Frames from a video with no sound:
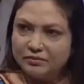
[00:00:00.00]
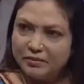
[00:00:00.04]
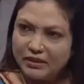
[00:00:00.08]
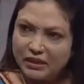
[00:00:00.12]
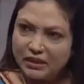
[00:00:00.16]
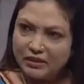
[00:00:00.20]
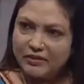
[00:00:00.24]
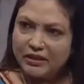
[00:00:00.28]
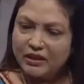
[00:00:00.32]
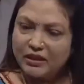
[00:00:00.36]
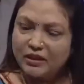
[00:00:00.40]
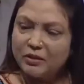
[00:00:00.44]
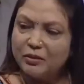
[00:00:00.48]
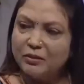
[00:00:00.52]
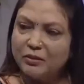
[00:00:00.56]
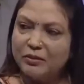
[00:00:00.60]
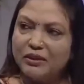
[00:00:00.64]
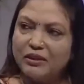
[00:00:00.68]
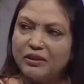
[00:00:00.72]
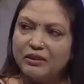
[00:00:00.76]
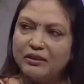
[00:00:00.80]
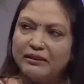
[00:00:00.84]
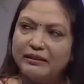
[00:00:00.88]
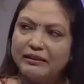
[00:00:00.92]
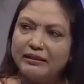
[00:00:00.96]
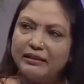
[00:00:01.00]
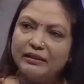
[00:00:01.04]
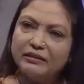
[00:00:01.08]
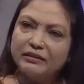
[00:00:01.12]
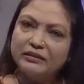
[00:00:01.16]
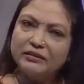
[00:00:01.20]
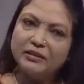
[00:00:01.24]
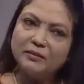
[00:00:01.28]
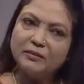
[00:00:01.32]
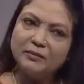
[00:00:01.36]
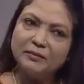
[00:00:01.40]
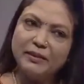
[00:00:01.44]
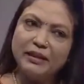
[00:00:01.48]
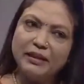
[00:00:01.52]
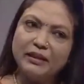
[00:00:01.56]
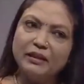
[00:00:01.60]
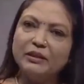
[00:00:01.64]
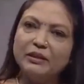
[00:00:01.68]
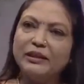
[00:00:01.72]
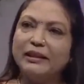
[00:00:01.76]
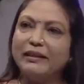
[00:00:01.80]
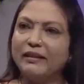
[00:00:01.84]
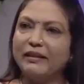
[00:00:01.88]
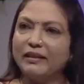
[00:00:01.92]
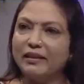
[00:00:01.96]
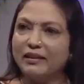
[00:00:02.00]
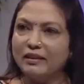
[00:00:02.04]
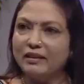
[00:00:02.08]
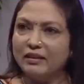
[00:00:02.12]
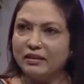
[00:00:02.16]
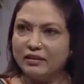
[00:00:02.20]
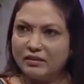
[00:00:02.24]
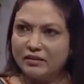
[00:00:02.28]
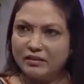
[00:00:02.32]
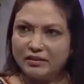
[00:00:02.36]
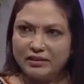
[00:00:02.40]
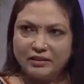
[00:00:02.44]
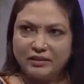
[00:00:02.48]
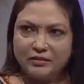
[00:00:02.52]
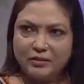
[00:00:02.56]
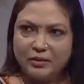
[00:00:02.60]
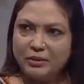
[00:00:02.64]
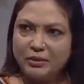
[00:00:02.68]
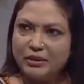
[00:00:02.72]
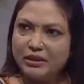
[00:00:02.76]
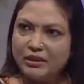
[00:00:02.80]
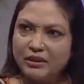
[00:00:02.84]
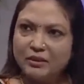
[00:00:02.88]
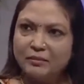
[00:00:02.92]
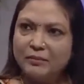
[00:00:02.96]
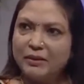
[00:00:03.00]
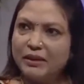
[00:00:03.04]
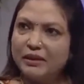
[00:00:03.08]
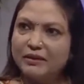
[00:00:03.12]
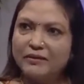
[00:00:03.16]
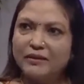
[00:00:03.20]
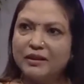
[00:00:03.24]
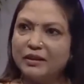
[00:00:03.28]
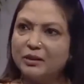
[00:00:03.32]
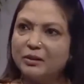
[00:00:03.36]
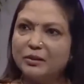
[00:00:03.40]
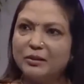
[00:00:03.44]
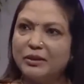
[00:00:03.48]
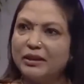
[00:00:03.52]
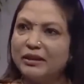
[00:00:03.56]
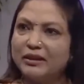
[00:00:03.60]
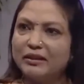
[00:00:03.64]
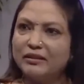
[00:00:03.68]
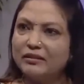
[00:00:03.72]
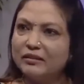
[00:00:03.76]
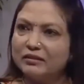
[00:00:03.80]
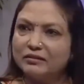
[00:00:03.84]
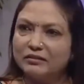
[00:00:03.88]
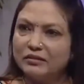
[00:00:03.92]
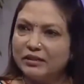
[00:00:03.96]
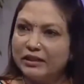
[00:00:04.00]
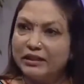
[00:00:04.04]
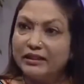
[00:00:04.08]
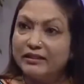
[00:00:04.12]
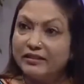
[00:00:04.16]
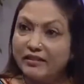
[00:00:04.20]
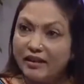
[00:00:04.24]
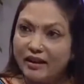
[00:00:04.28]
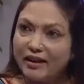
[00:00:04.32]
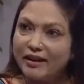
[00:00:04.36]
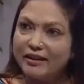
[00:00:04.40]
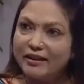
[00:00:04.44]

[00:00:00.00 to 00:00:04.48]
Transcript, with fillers: परिवार होगा लेकिन जब मैंने देखा कि वो घर परिवार तो खैर ठीक था